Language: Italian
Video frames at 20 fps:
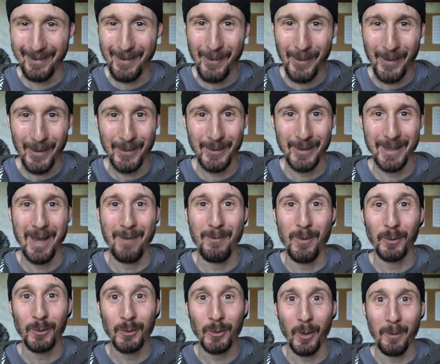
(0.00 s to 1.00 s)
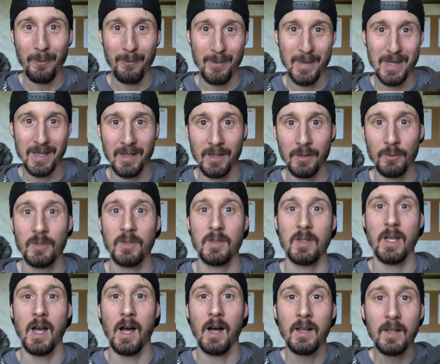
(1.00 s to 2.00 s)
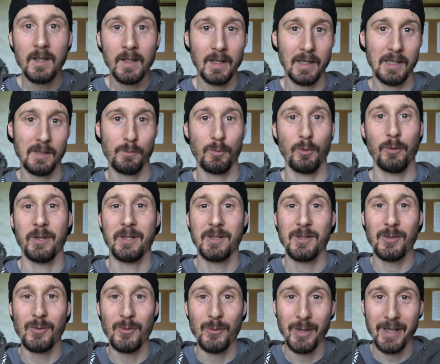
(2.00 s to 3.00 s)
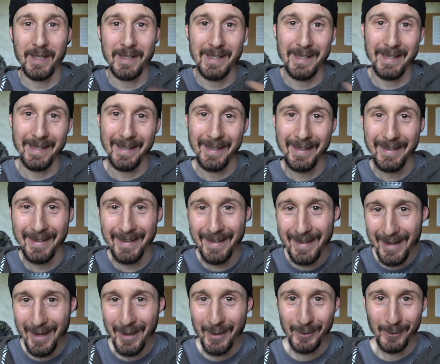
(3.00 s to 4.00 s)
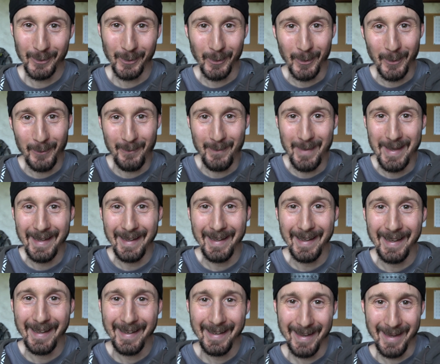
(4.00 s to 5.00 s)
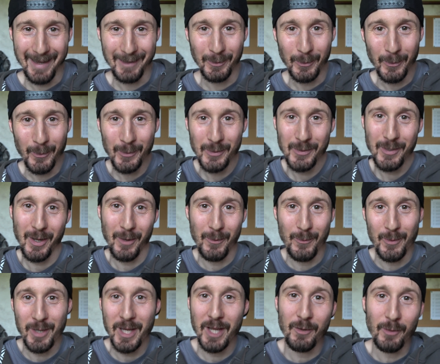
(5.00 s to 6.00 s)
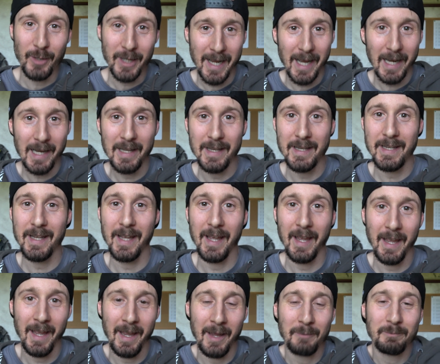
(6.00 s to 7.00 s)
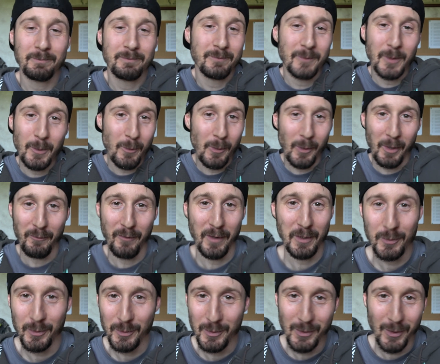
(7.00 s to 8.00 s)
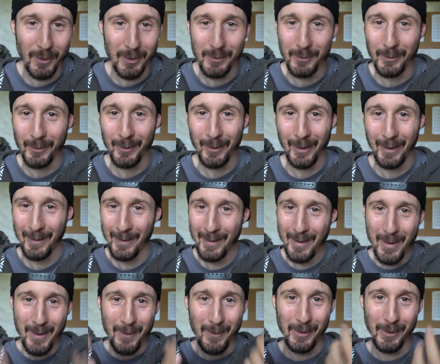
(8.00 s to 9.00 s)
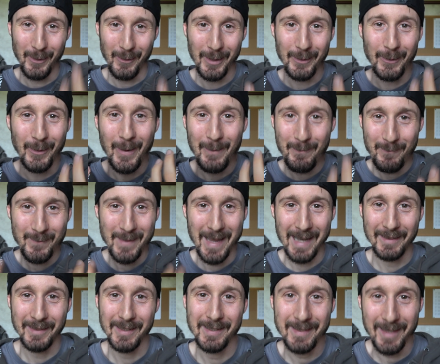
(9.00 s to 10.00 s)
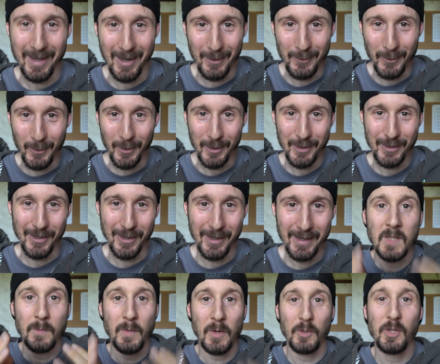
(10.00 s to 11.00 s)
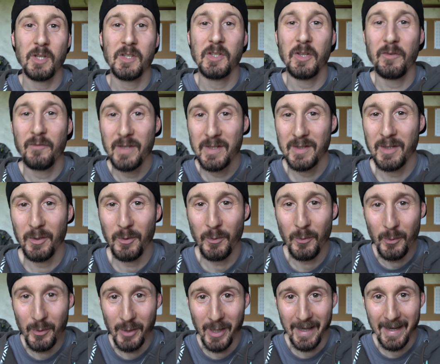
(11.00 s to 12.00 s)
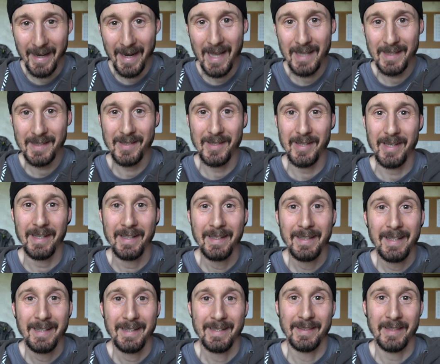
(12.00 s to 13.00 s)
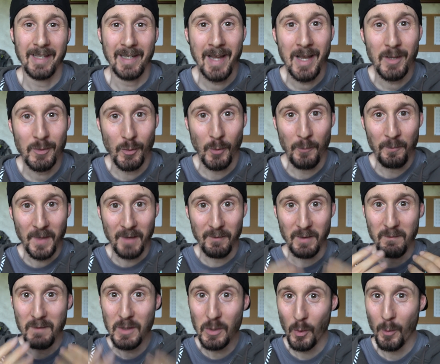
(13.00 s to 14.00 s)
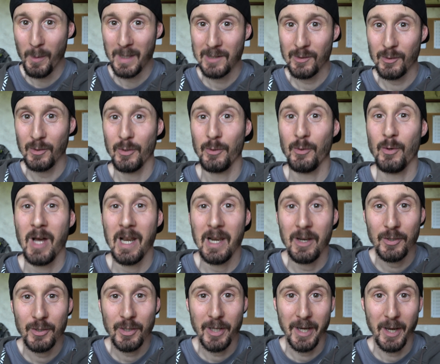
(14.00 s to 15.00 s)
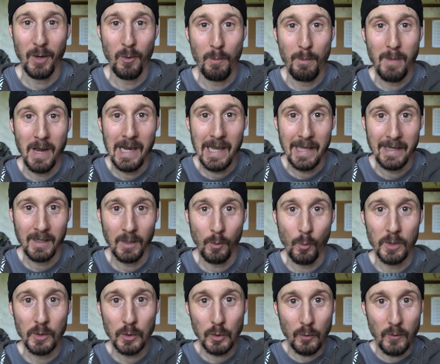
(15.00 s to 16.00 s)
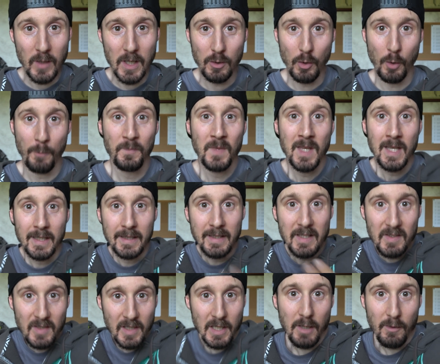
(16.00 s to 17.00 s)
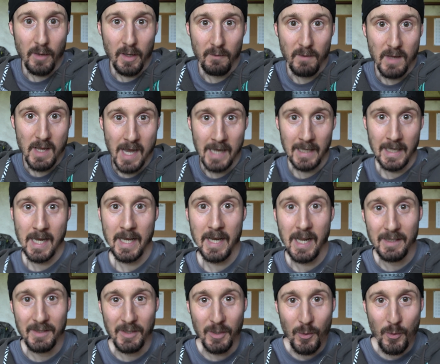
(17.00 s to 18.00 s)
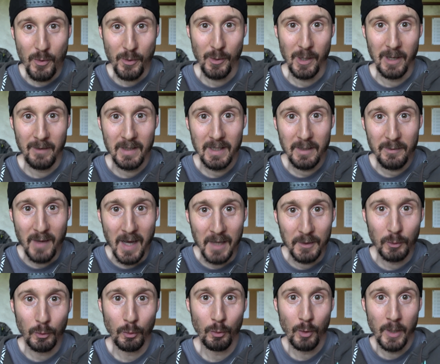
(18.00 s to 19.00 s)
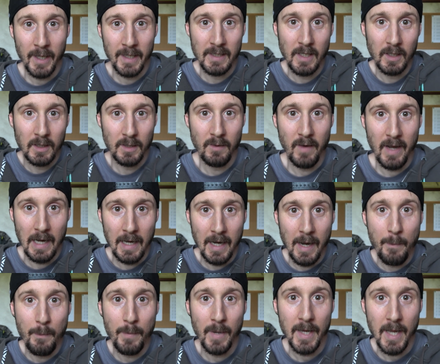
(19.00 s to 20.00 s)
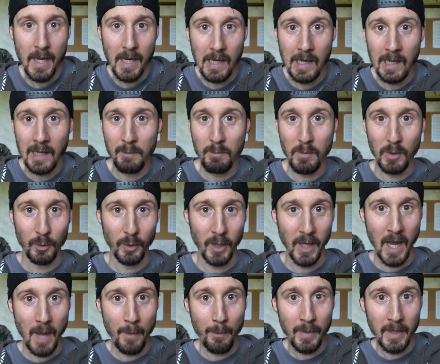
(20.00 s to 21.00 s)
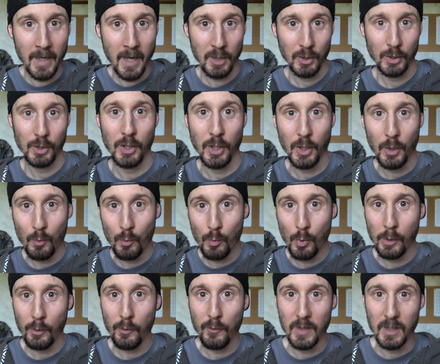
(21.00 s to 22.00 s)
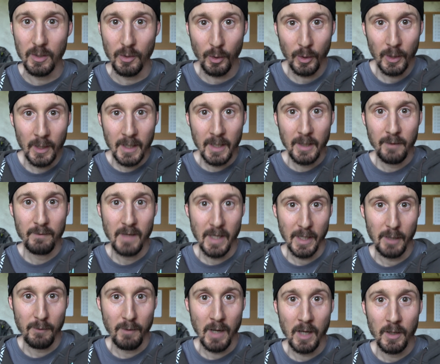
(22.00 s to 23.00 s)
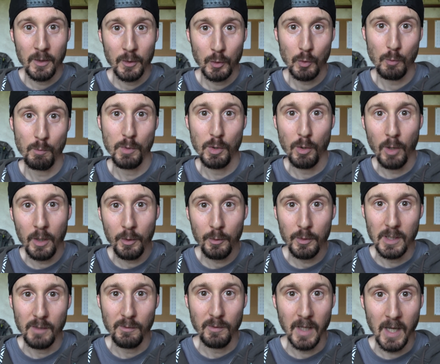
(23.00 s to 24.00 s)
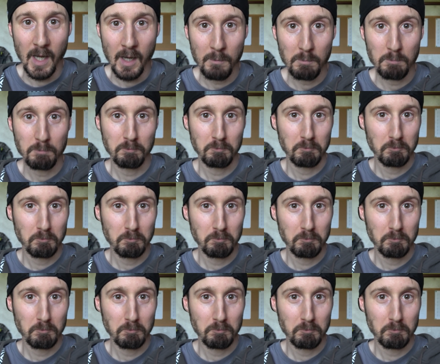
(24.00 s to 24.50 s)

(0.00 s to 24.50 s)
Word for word: quello che io chiamo tombing, ossia l'esplorazione di tombe etrusche, cunicoli, gallerie, quello che faccio di solito quando vado a testare le torce. Spero di esservi stato utile ragazzi, in tal caso vi invito come al solito a lasciare un bel like a questo video, di iscrivervi al canale se ancora non l'avete fatto e di attivare la campanella in modo che appena esce un nuovo video vi arriva subito la notifica